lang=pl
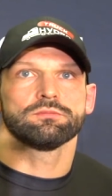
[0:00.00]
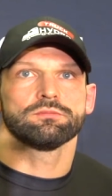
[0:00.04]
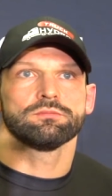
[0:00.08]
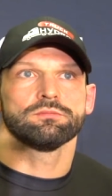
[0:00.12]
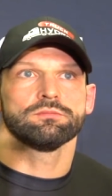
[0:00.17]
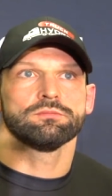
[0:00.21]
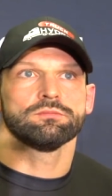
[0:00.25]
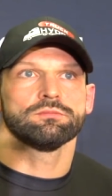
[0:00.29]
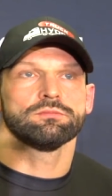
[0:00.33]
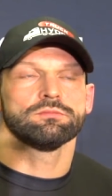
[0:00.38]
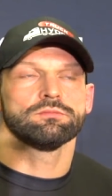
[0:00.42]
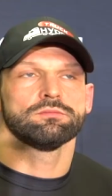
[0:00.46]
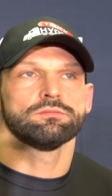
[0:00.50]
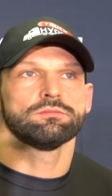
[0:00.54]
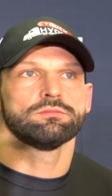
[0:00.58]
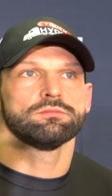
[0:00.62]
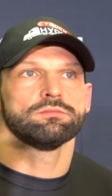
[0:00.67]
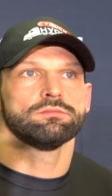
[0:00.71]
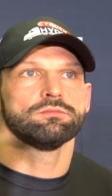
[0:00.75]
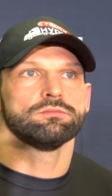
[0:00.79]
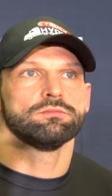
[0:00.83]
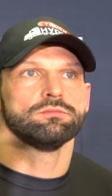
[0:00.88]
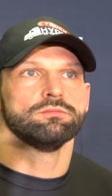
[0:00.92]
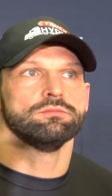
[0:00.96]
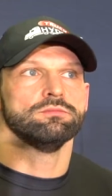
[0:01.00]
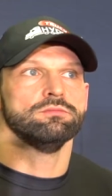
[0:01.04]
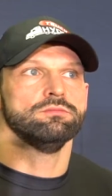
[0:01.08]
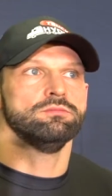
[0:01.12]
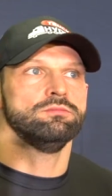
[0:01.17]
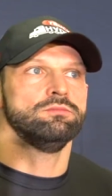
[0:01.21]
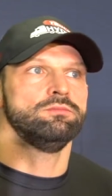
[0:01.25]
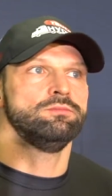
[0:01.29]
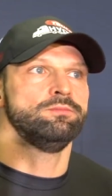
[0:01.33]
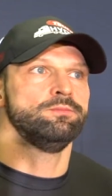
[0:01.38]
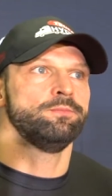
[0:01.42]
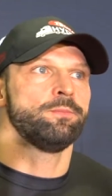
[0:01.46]
takimi momentami w życiu?
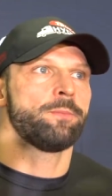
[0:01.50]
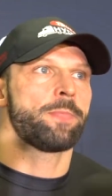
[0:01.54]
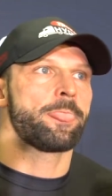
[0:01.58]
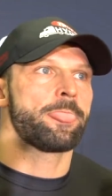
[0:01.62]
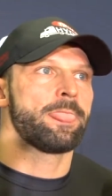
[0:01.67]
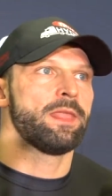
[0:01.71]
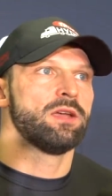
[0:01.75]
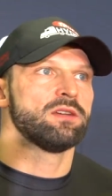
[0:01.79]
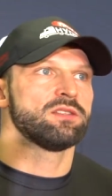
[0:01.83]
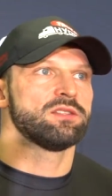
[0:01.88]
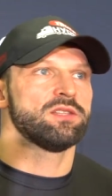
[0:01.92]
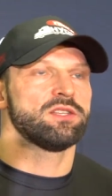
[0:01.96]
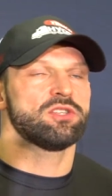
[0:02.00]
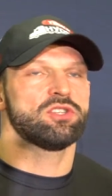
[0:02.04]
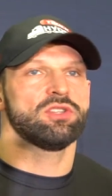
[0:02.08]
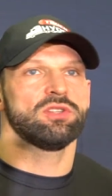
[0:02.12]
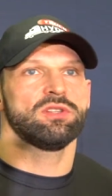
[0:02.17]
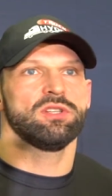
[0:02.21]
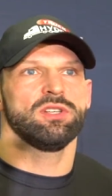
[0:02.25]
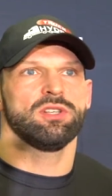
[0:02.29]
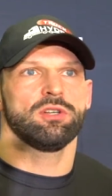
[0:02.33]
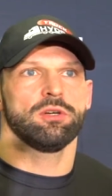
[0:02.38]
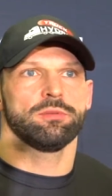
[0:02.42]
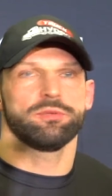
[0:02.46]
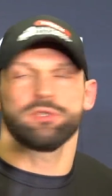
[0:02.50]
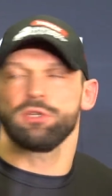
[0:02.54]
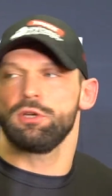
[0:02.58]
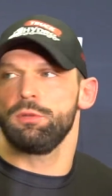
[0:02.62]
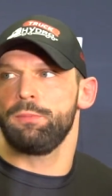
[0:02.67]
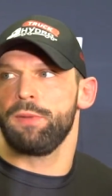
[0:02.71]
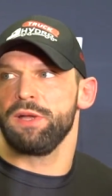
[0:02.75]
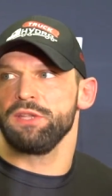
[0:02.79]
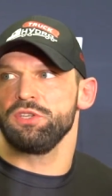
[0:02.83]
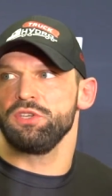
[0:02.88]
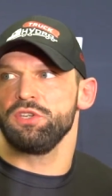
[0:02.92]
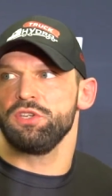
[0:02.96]
Znaczy tylko
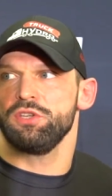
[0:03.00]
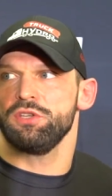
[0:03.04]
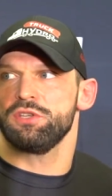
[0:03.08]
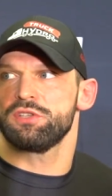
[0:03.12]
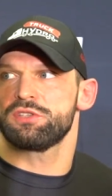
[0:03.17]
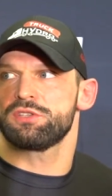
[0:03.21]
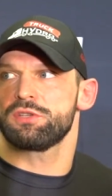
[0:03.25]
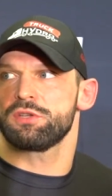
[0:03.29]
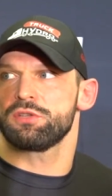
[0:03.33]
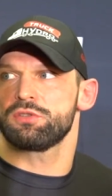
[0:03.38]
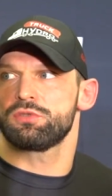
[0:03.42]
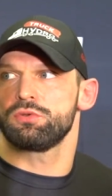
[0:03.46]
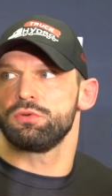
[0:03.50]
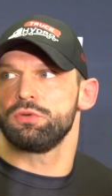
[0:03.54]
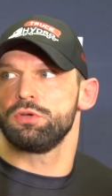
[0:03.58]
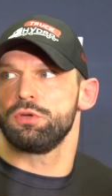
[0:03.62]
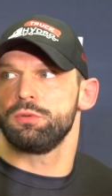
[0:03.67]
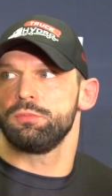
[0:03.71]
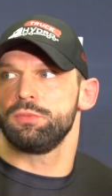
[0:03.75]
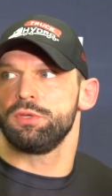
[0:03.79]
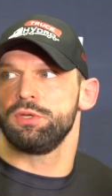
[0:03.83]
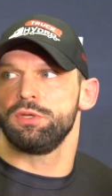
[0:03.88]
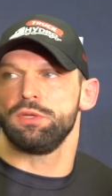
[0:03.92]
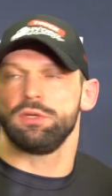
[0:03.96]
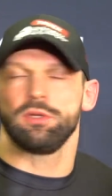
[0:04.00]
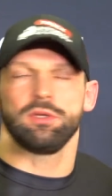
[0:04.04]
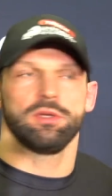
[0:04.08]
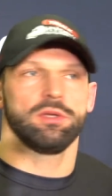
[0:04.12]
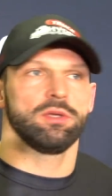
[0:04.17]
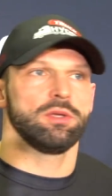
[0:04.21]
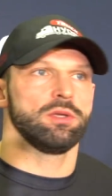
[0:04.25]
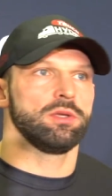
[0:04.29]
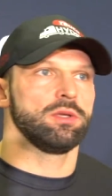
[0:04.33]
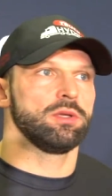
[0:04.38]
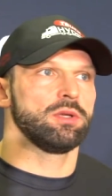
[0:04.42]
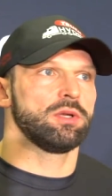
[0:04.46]
psychopaci się nie stresują i,
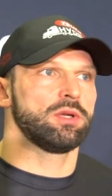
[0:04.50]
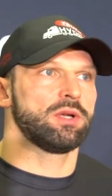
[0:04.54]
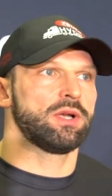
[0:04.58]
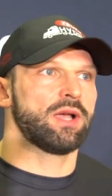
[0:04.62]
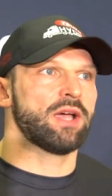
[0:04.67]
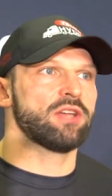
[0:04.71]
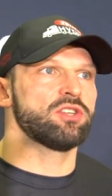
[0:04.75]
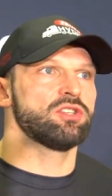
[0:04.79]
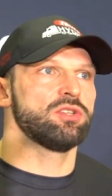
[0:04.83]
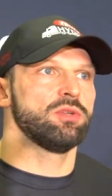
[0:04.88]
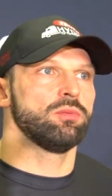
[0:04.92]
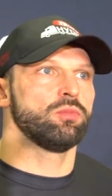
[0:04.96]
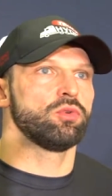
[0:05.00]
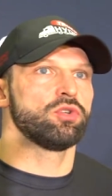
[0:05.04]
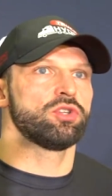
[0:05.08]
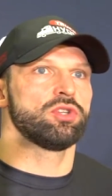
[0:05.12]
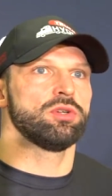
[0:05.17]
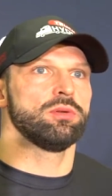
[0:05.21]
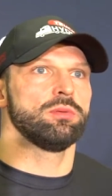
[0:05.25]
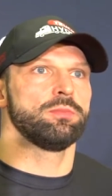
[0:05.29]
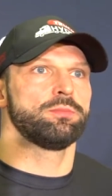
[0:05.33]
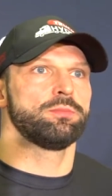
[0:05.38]
i, każdy musi